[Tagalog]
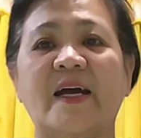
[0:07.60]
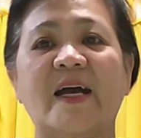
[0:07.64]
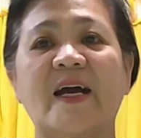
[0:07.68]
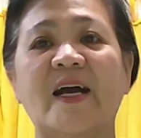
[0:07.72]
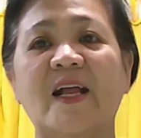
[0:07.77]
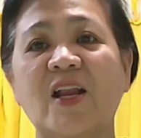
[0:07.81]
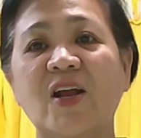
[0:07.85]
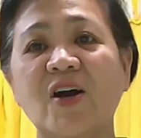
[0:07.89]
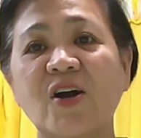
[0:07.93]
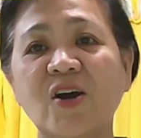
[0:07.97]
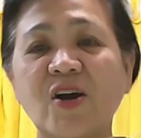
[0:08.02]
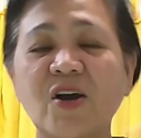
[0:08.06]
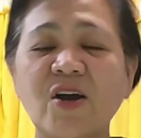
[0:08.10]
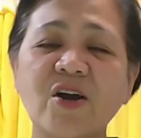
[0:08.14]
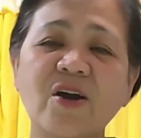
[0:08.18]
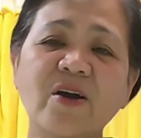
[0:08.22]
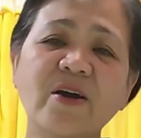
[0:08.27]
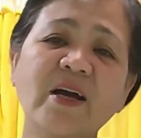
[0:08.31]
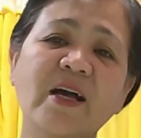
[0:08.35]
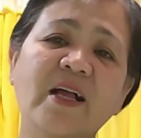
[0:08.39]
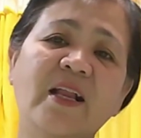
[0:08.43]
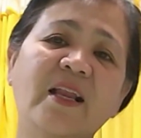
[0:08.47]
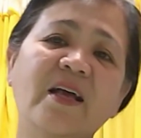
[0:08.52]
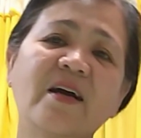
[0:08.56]

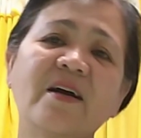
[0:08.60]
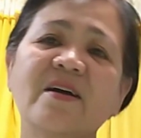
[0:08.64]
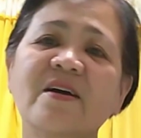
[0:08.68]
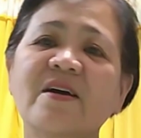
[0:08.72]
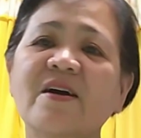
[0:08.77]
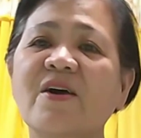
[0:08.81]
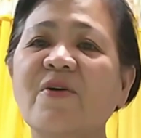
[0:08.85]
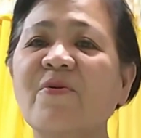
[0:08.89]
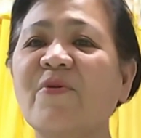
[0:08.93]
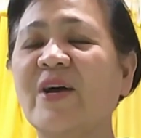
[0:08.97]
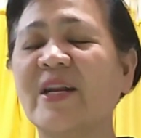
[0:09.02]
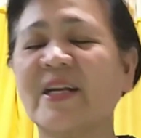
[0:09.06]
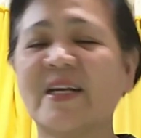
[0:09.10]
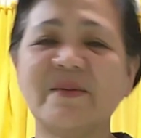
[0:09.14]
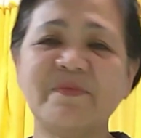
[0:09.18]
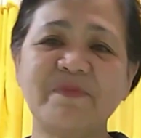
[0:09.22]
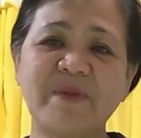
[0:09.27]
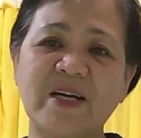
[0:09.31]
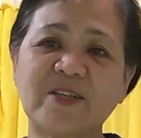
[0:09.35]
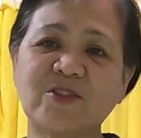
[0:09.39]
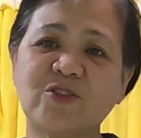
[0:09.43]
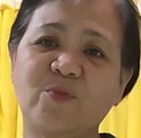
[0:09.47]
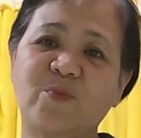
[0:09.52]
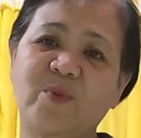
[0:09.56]
Hello! Hello! Welcome
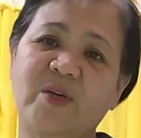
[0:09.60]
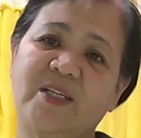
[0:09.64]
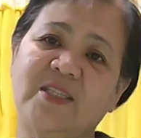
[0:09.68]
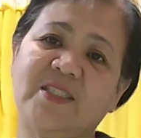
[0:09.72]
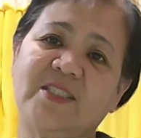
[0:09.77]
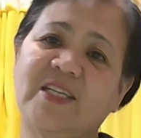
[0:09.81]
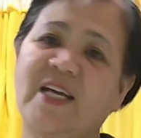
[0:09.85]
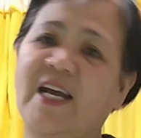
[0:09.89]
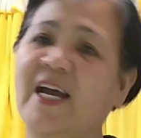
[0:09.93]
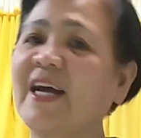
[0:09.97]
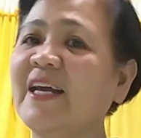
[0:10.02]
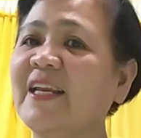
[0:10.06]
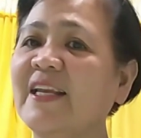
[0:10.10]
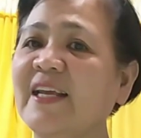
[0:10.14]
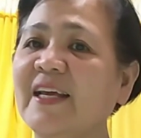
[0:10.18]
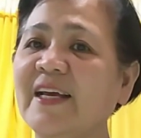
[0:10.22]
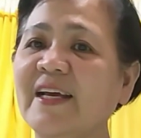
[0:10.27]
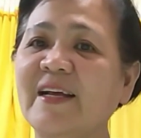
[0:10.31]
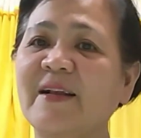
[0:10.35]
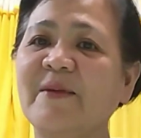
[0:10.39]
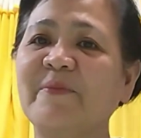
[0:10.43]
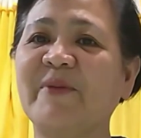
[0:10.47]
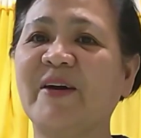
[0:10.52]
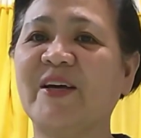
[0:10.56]
back to my
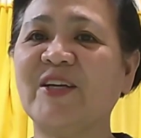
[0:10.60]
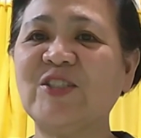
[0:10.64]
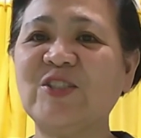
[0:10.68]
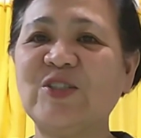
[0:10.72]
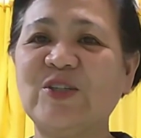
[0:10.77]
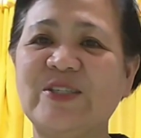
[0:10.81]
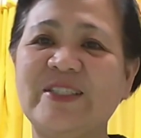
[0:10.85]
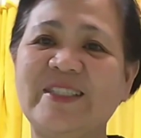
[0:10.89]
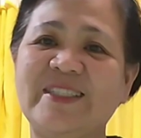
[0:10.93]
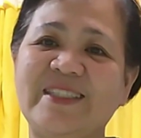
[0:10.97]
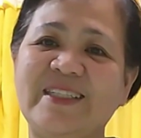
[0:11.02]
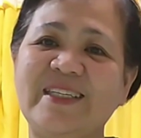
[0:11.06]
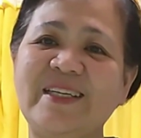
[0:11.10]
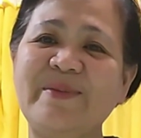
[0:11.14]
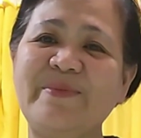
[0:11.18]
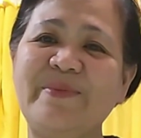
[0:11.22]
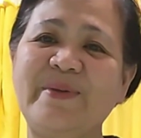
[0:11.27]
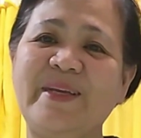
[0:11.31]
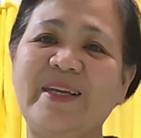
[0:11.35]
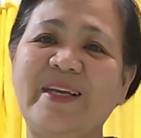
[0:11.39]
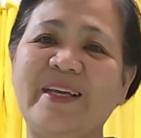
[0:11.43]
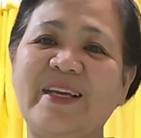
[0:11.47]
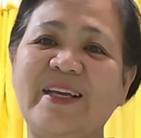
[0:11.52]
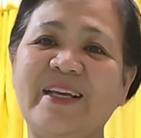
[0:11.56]
channel, My Choice
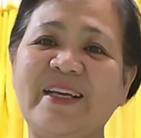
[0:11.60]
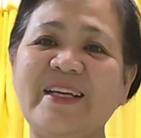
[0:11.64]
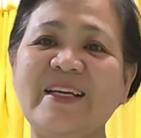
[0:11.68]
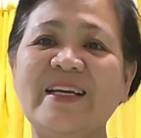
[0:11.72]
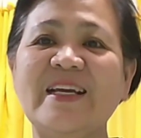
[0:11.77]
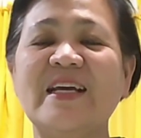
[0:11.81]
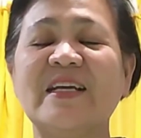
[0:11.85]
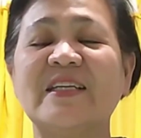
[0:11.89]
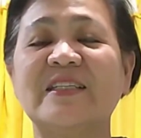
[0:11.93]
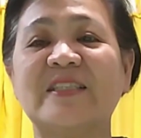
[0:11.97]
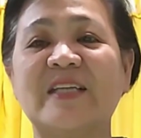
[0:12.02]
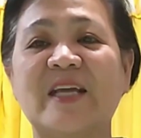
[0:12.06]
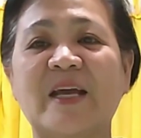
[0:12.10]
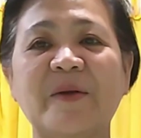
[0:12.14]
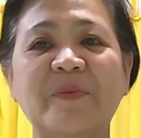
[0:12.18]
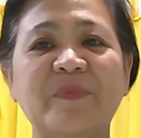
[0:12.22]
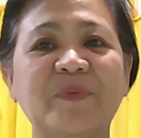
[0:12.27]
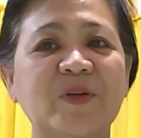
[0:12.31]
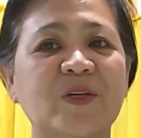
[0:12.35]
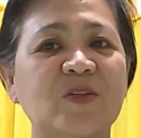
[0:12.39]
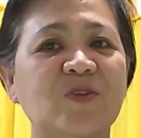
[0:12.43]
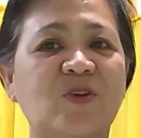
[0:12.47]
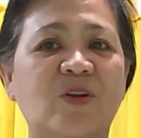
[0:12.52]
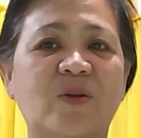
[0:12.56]
TV.
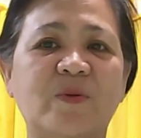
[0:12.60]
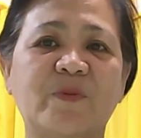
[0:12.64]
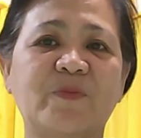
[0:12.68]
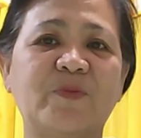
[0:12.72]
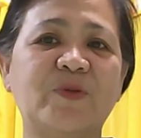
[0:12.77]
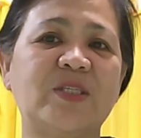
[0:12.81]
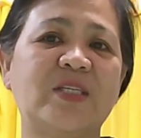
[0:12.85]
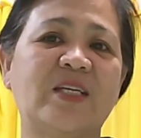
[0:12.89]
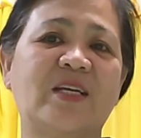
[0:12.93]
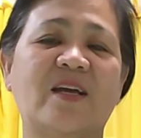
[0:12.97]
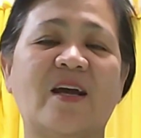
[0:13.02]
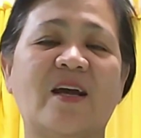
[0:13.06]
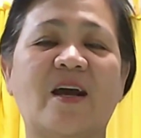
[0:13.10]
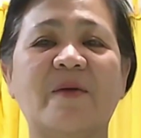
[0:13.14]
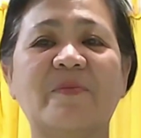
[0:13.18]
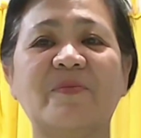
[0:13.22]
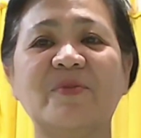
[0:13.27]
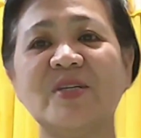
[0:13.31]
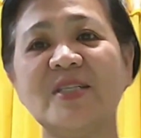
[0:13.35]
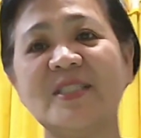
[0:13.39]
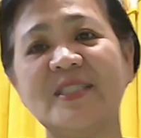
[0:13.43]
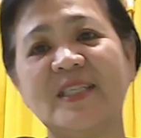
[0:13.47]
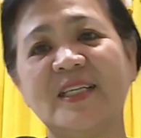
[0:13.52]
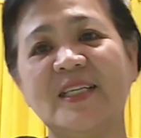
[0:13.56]
Siyempre, ito naman po si
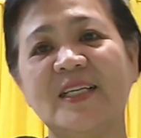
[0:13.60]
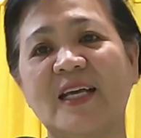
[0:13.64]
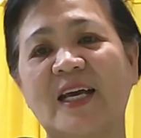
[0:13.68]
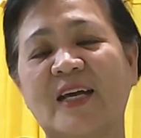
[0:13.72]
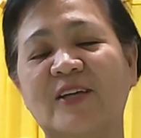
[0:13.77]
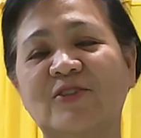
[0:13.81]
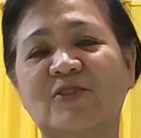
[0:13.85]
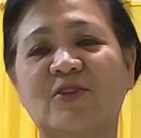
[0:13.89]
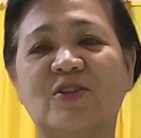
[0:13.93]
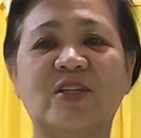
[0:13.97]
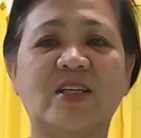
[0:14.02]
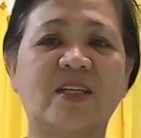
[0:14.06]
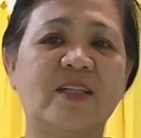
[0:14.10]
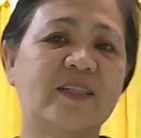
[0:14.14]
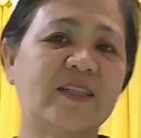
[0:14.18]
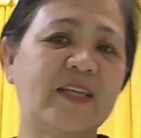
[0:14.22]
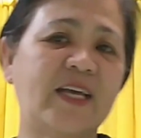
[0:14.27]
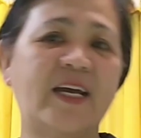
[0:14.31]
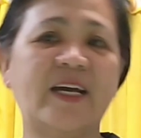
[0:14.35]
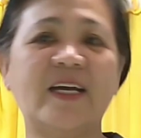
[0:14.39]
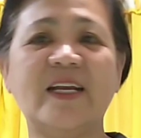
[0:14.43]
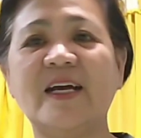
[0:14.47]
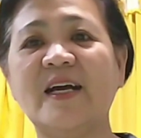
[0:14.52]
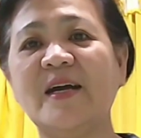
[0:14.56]
Kamercy, anyong
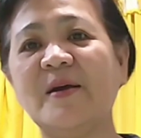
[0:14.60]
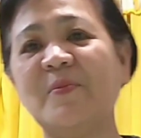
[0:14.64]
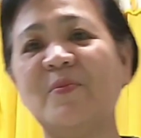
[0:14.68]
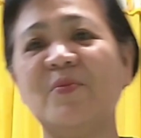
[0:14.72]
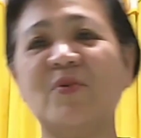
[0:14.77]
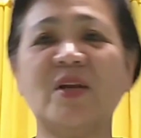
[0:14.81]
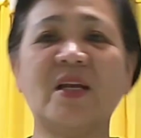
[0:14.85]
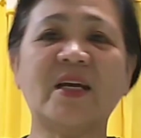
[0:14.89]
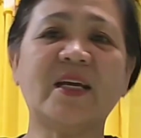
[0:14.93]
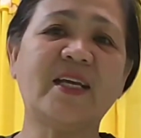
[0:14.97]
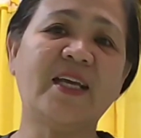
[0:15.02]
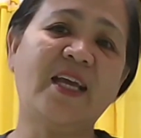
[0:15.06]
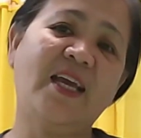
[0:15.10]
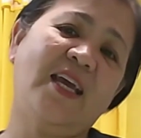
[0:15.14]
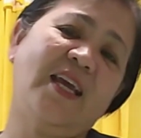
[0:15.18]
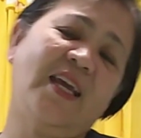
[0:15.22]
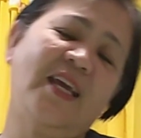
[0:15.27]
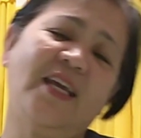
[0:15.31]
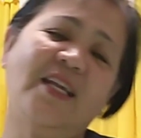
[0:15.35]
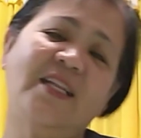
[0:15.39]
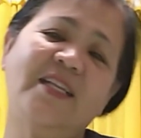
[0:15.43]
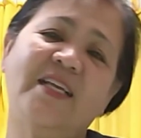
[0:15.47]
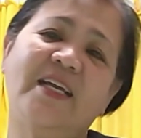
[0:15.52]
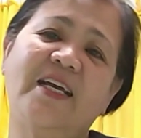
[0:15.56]
tinderang mula
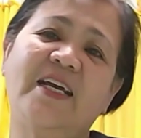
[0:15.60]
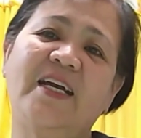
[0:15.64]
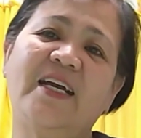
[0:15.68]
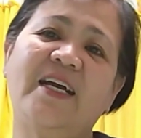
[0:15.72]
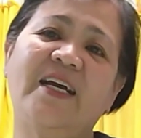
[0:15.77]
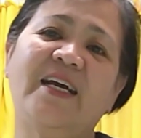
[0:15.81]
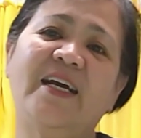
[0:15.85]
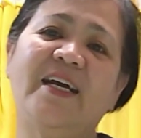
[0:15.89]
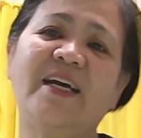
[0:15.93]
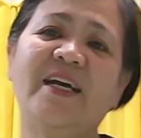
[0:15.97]
Kenya.